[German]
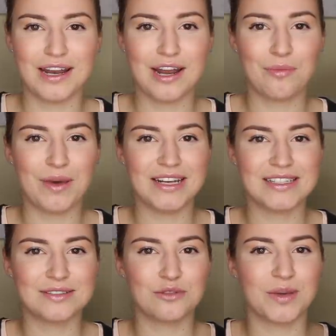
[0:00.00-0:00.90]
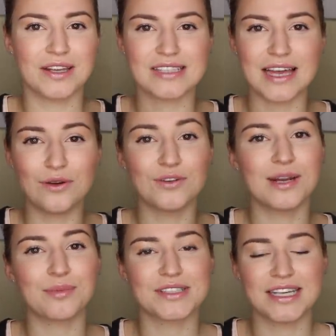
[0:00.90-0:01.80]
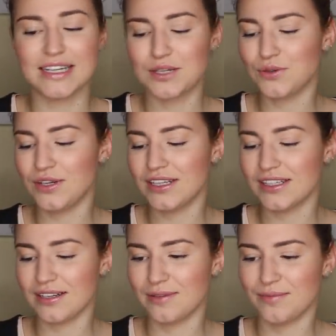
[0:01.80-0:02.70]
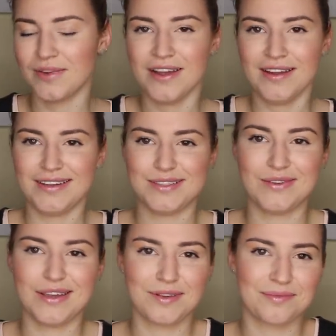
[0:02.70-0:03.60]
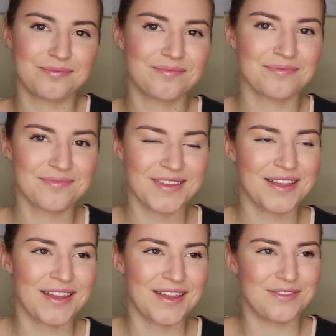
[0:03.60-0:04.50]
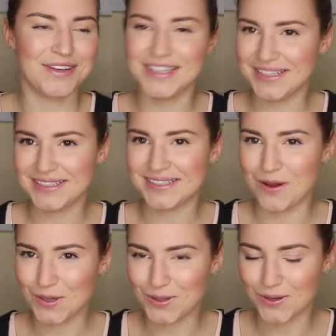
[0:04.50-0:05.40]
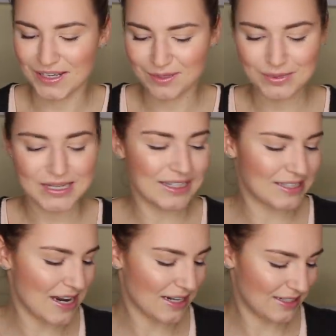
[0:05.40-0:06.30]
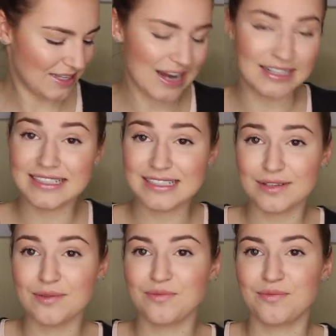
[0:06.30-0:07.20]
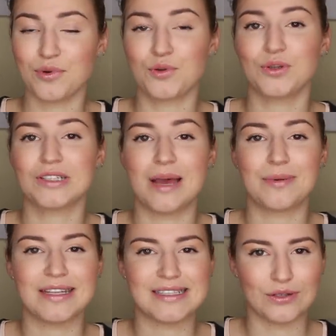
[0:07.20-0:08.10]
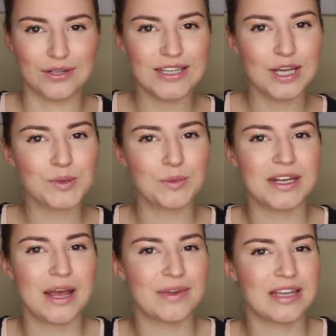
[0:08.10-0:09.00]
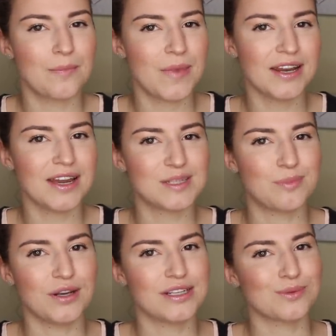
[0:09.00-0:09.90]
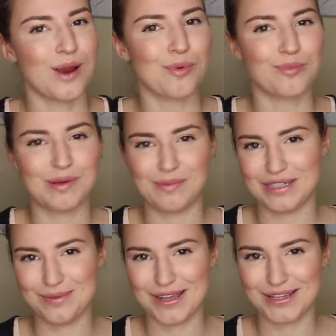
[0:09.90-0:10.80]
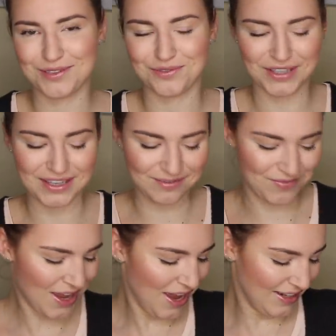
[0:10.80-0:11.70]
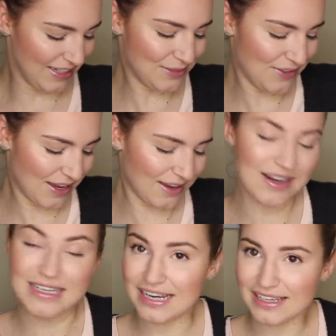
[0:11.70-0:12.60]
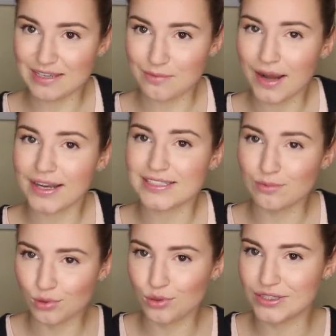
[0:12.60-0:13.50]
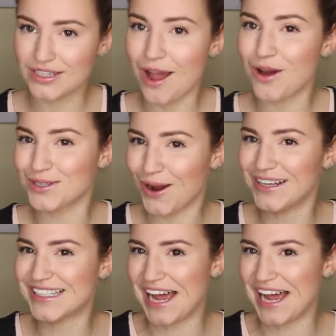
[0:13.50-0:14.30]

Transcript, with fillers: von Hello Body sind übrigens alle 100% natürlich, ähm, deswegen finde ich das auch toll. Ich muss ehrlich gesagt sagen, diese Produkte habe ich jetzt noch nicht ausprobiert, aber ich habe ein anderes Body Scrub und bin mit dem sehr zufrieden. Deswegen denke ich mal, dass die Produkte hier auch toll